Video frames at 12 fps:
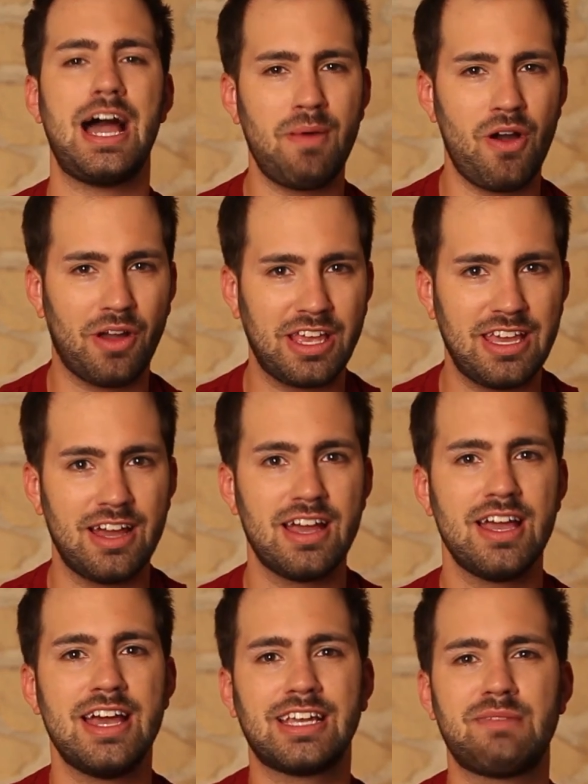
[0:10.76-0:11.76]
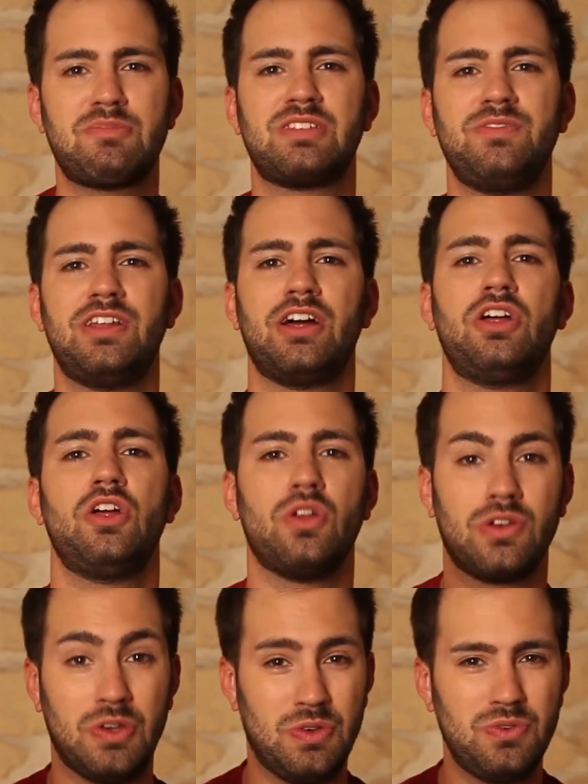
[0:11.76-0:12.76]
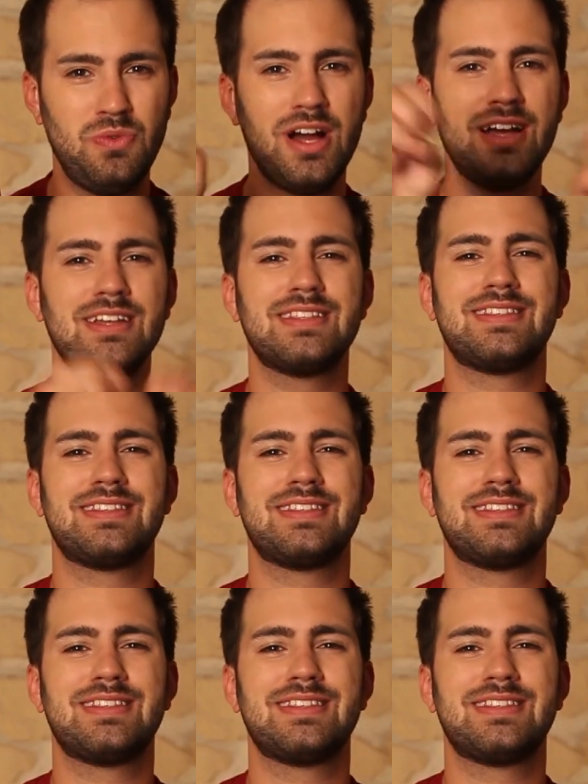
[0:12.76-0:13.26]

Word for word: aber auch hier gibt es wieder nur